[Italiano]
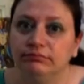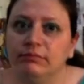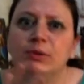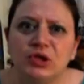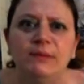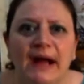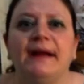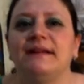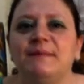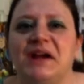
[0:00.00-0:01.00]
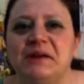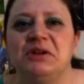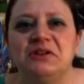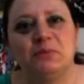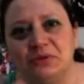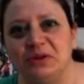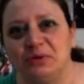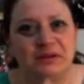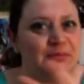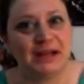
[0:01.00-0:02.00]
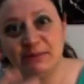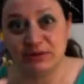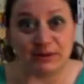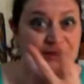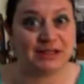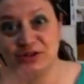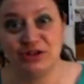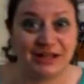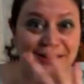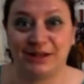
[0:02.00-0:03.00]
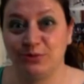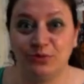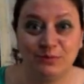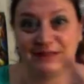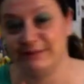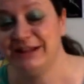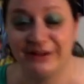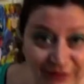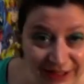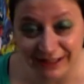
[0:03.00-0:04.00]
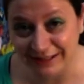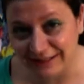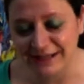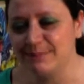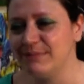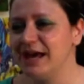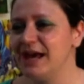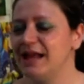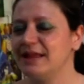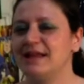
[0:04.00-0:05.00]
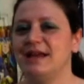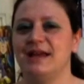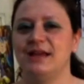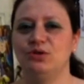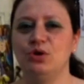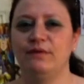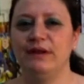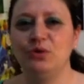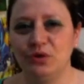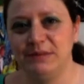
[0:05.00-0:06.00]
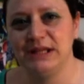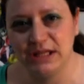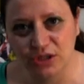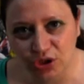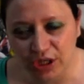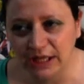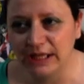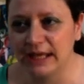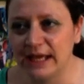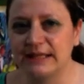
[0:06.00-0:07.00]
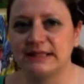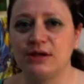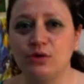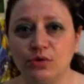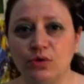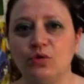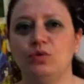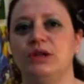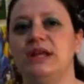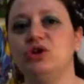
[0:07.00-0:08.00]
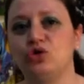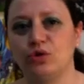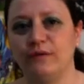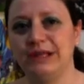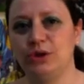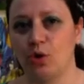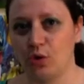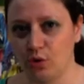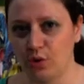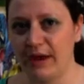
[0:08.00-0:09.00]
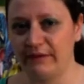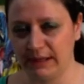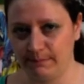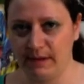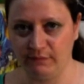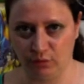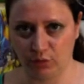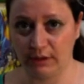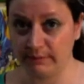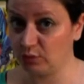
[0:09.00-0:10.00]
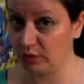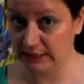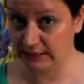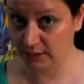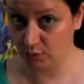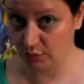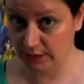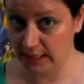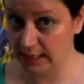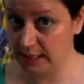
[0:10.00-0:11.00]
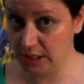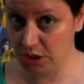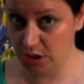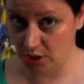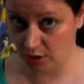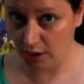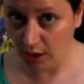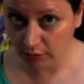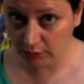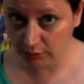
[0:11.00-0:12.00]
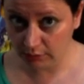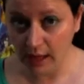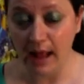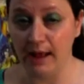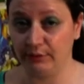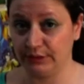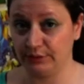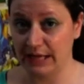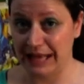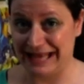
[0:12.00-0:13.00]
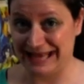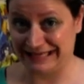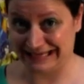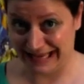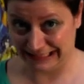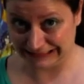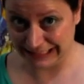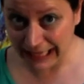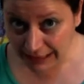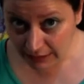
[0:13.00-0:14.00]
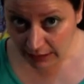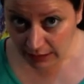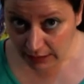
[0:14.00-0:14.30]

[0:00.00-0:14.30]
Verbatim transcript: mi piacerebbe anche se magari mi risponde così magari possiamo interagire anche tra youtuber, sapete che figata che sarebbe? Dove lui mi dice che secondo lui da giovane Doco avrebbe avuto l'armatura del dragone. No, è una teoria errata